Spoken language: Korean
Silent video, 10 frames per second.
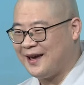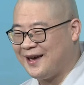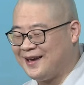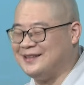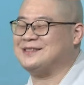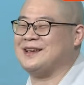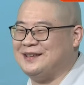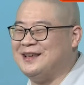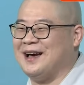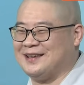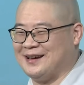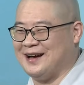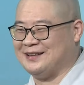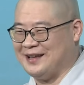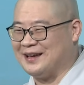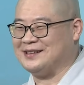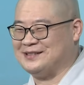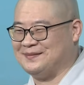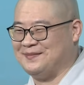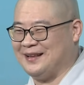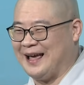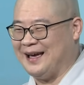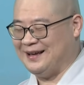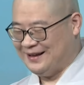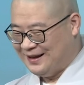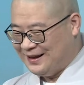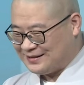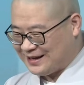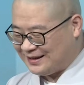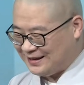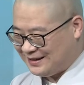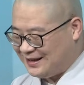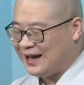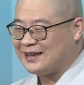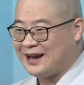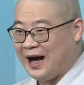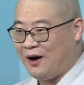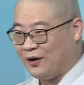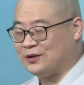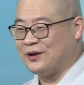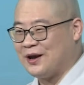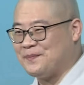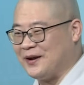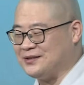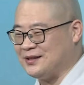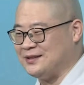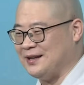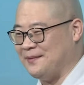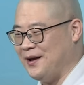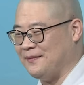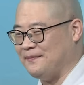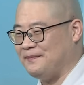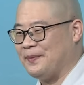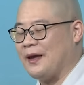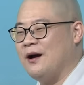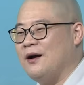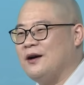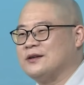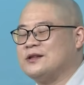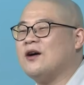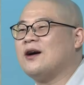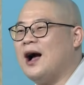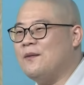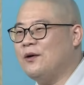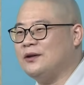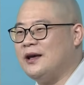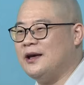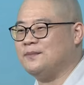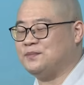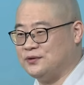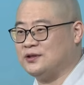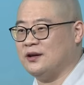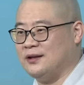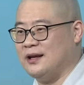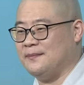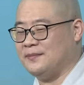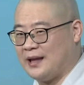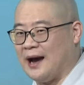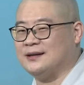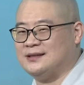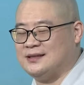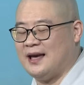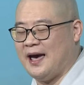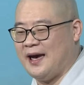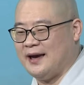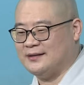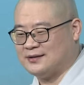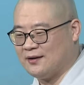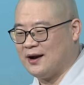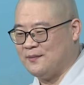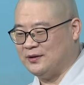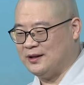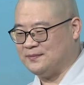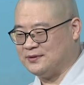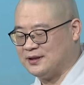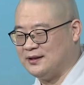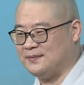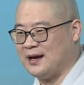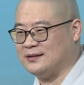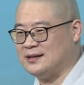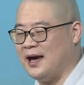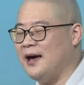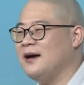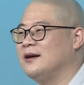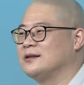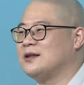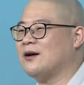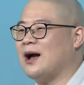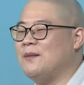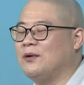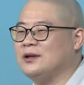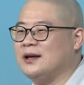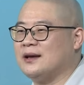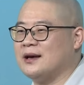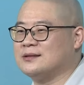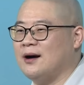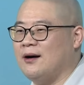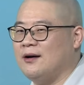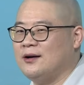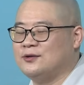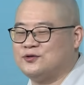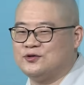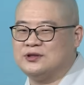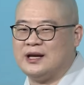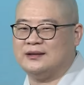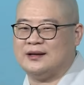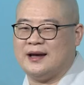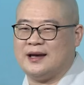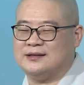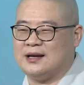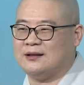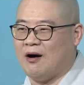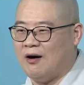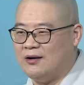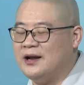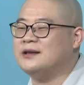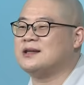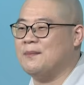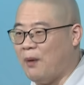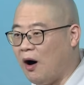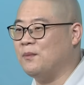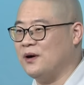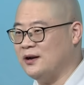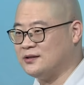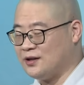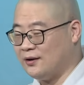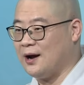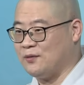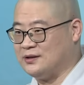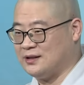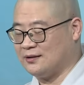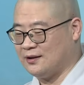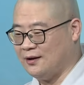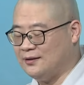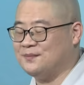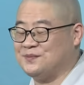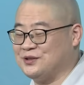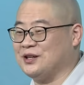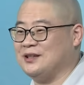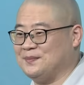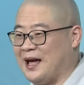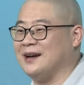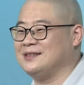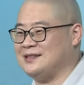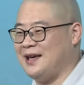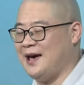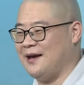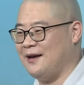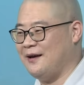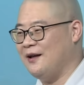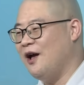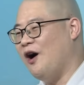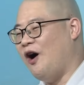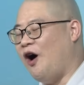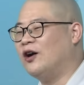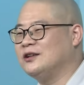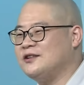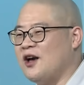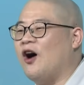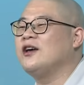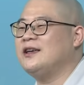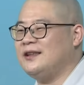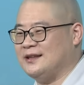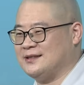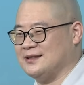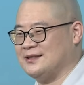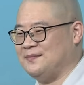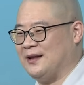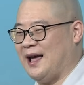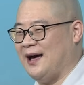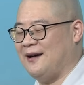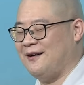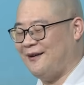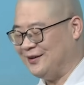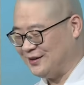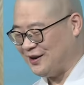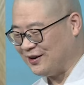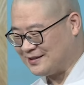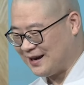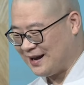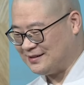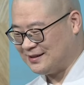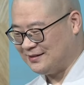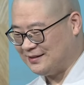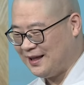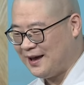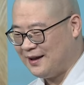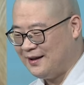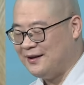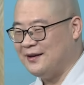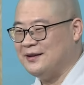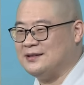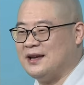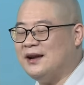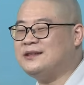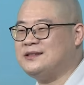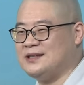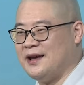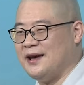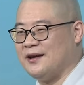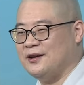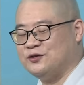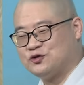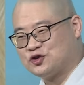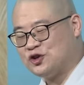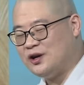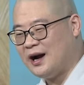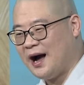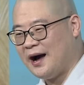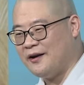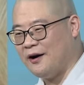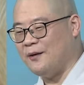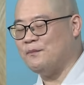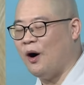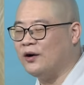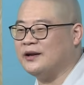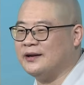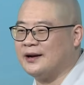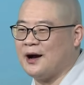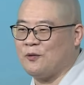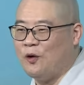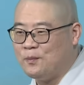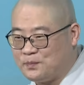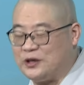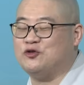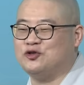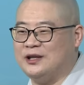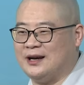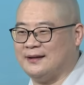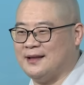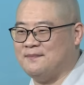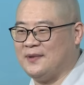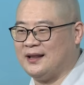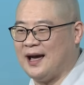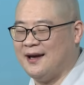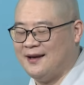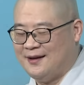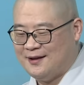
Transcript: 때 이제 이야기가 되겠습니다. 자, 이 이야기가 어떻게 펼쳐지냐면 석가모니 부처님 당시에 석가모니 부처님 당시에 석가모니께서 중생들에게 이제 널리 이제 법을 설하고 있었던 부처님 당시에 어느 여인이 있었습니다. 어느 여자가 있었는데 이제 일찍 출가하여 머리를 깎고 비구니가 됩니다.